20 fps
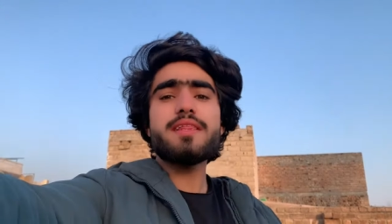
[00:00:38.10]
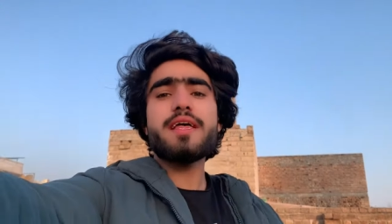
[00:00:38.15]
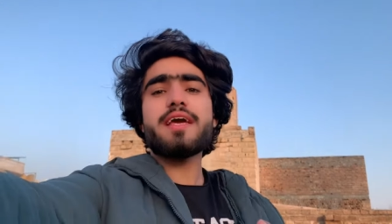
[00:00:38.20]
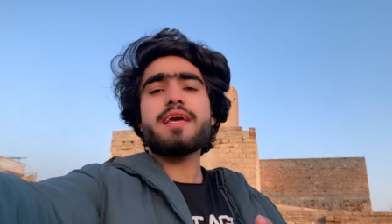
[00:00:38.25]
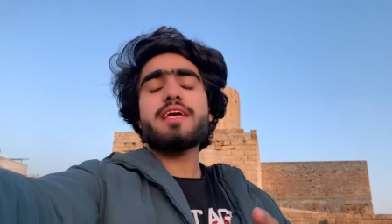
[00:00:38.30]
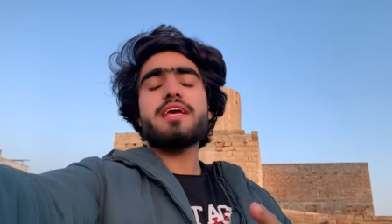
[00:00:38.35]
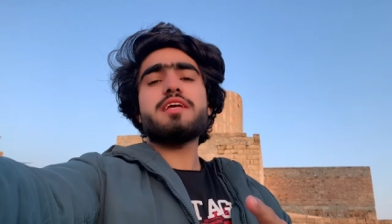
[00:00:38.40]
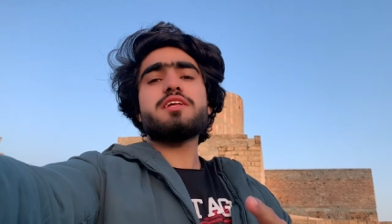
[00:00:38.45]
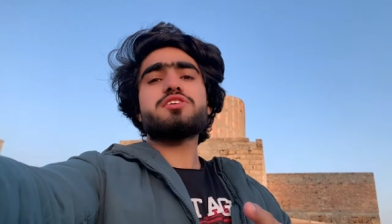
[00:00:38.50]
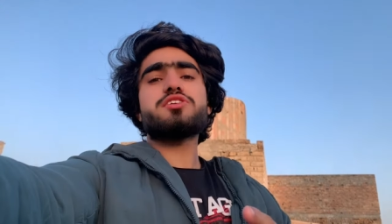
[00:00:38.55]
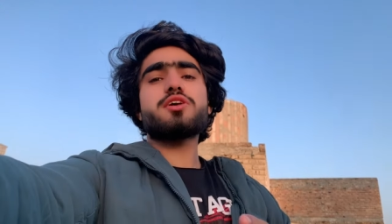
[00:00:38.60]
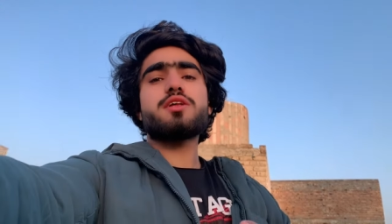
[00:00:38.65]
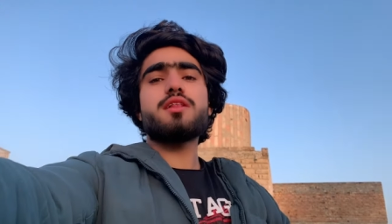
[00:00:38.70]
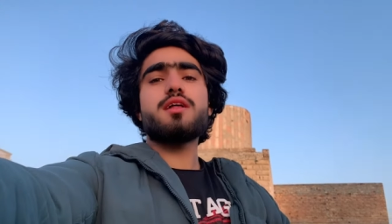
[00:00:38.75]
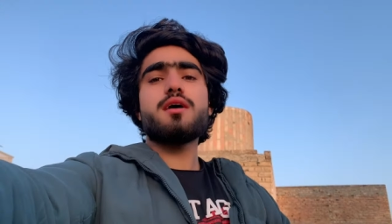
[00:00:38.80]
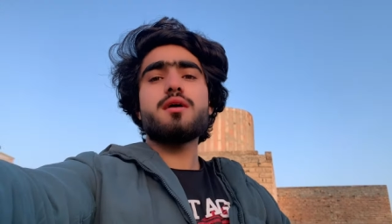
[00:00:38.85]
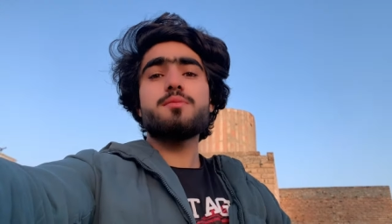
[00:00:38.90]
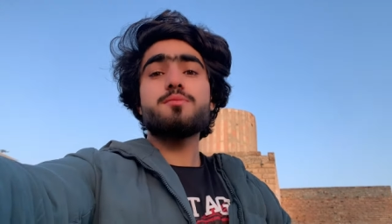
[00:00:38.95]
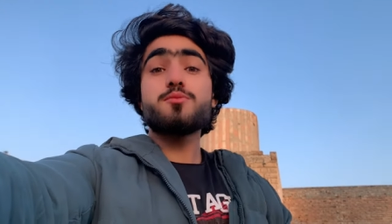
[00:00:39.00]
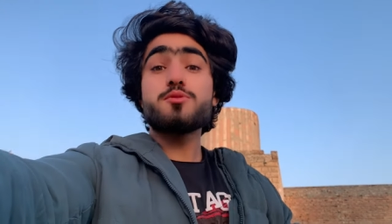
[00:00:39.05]
है कि
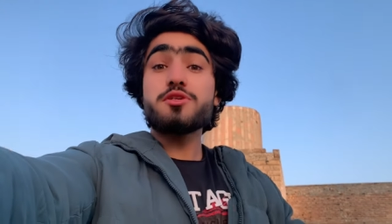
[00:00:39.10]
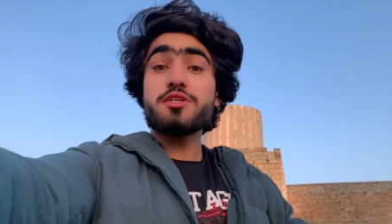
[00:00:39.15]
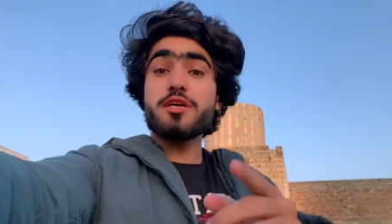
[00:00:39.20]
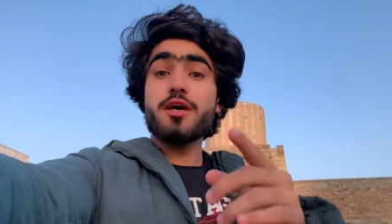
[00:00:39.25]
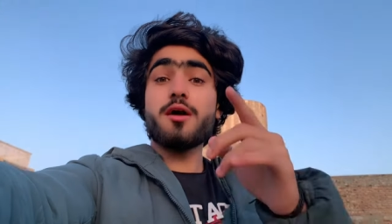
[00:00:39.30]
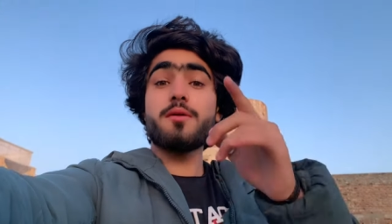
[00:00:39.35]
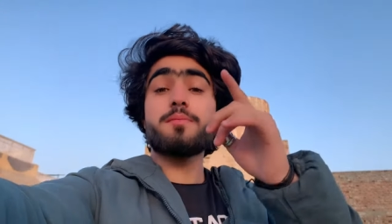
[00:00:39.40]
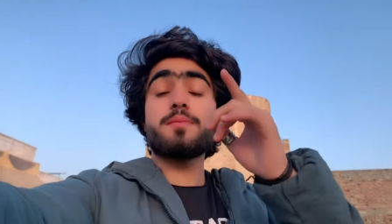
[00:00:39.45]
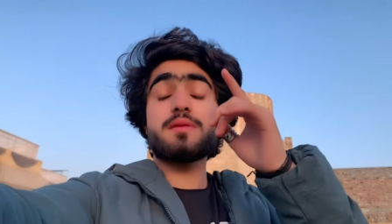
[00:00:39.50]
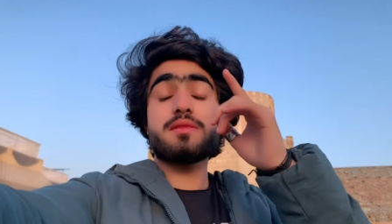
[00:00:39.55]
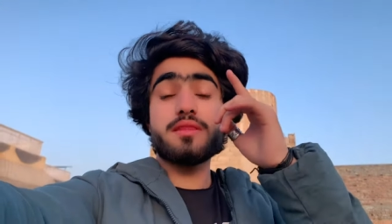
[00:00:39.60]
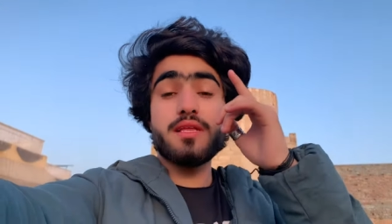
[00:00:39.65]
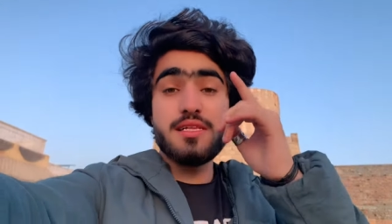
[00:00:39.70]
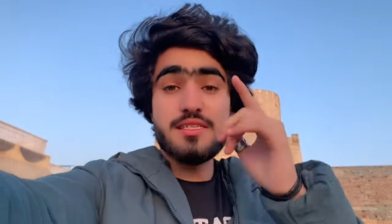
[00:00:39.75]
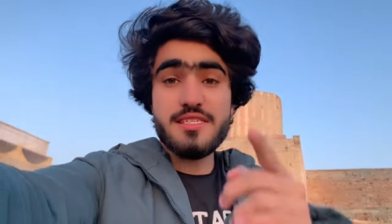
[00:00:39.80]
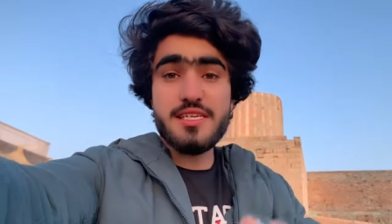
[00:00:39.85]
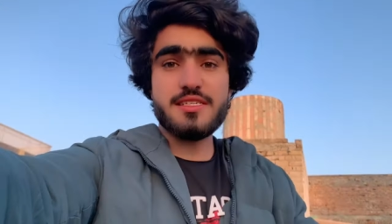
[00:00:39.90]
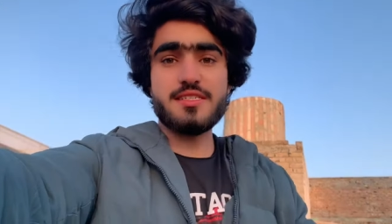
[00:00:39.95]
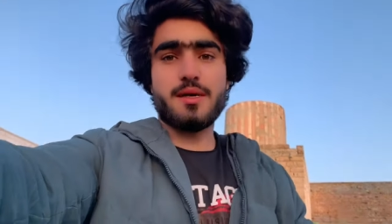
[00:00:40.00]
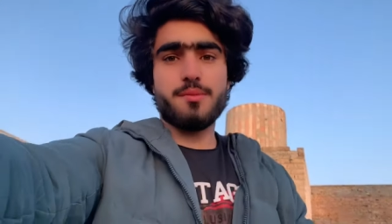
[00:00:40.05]
इंशाल्लाह आप मुझे यहाँ पे दिल
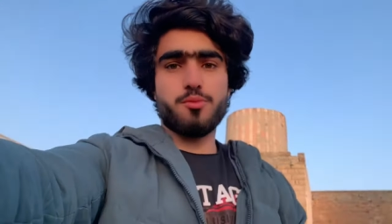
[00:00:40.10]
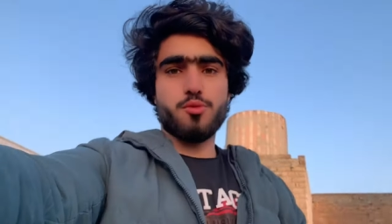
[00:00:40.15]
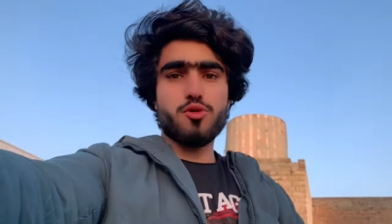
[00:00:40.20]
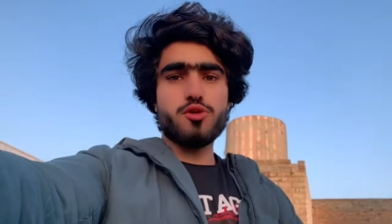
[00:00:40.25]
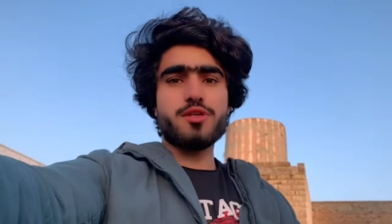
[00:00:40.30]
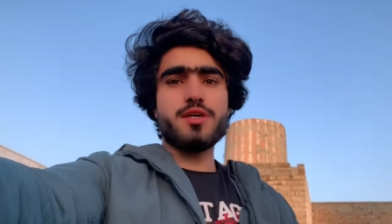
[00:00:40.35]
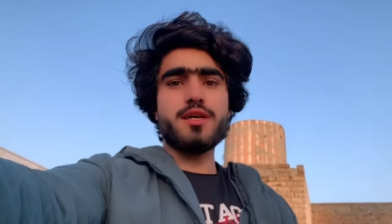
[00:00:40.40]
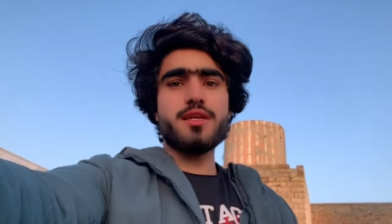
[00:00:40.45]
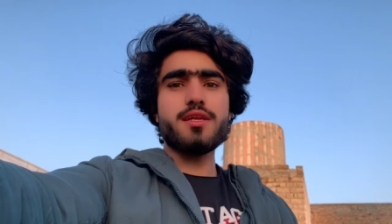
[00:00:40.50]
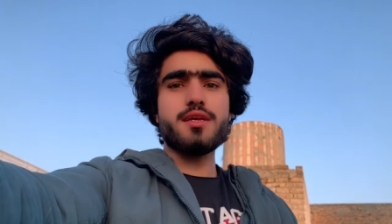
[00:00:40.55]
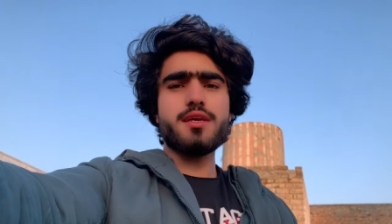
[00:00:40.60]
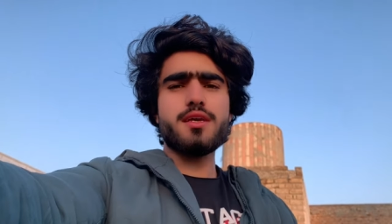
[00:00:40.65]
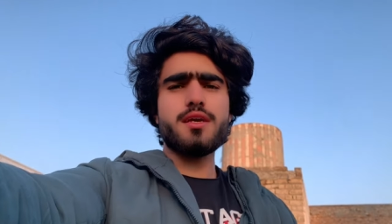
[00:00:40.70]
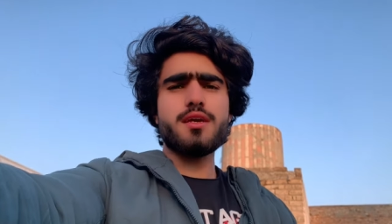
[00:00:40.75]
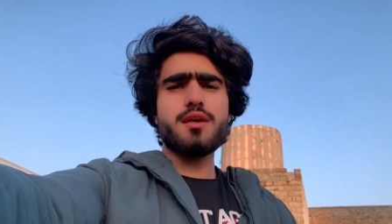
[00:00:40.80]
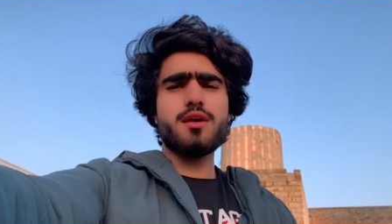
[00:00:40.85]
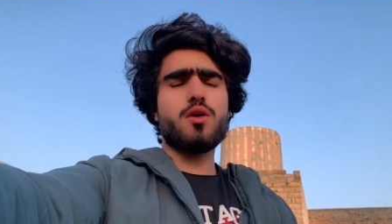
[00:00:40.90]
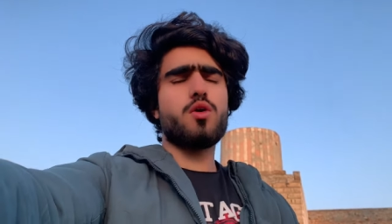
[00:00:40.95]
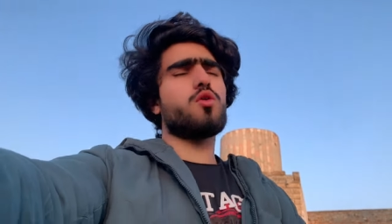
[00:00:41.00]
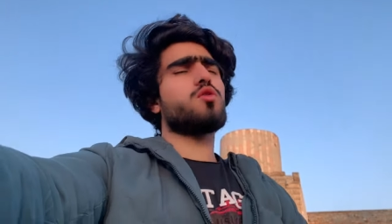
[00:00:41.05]
से सपोर्ट करेंगे